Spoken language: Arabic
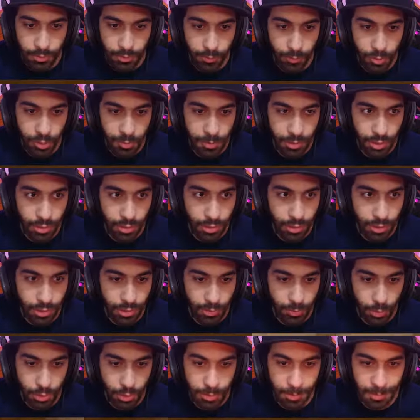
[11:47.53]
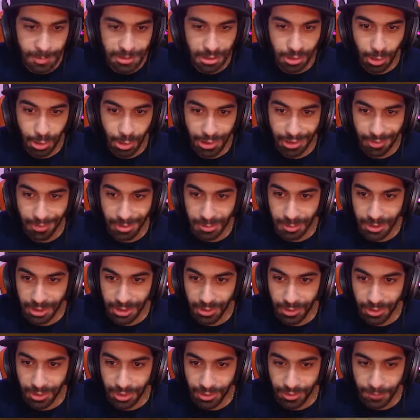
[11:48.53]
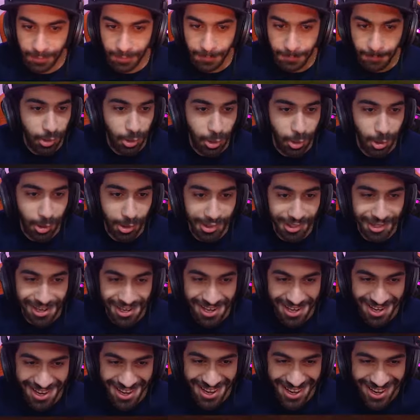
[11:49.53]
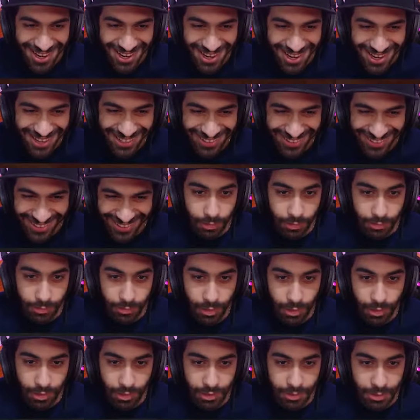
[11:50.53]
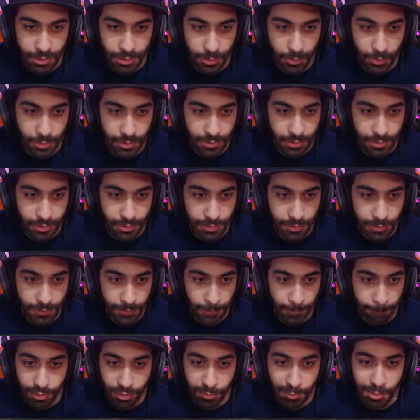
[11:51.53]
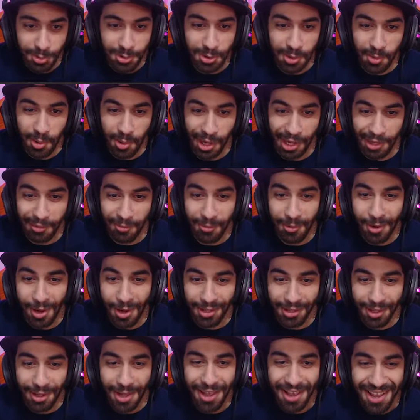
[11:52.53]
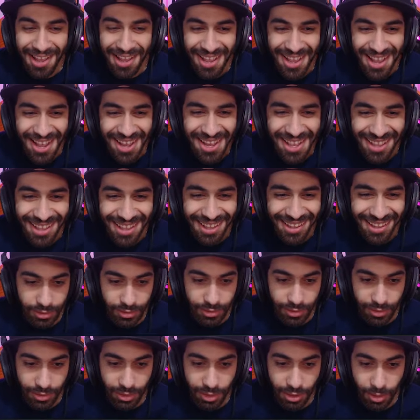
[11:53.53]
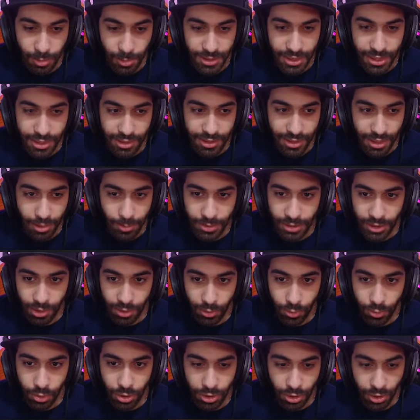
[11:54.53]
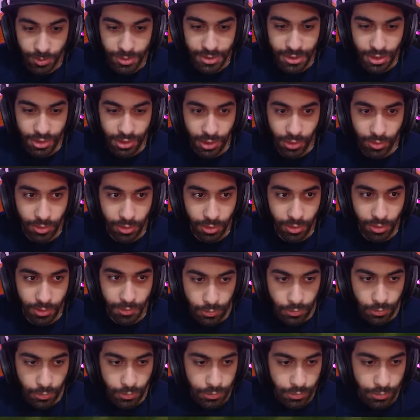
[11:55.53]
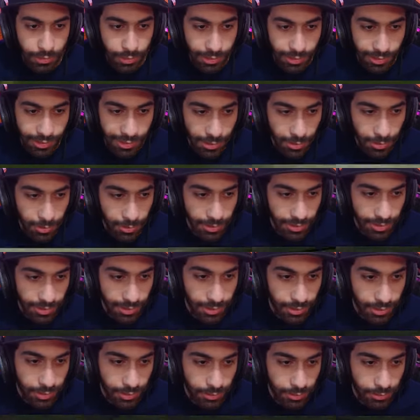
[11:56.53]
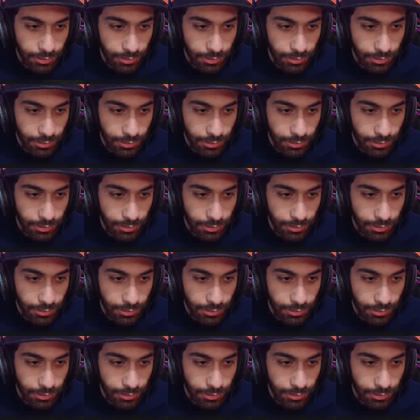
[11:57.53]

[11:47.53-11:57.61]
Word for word: بروس بيجري ورايا بروس بيجري ورايا بروس بيجري ورايا لول نهار اسود بص اللي وقع وقع ده عربيتي سريعه ما تقلقوش عربيتي سريعه والله يا لهوي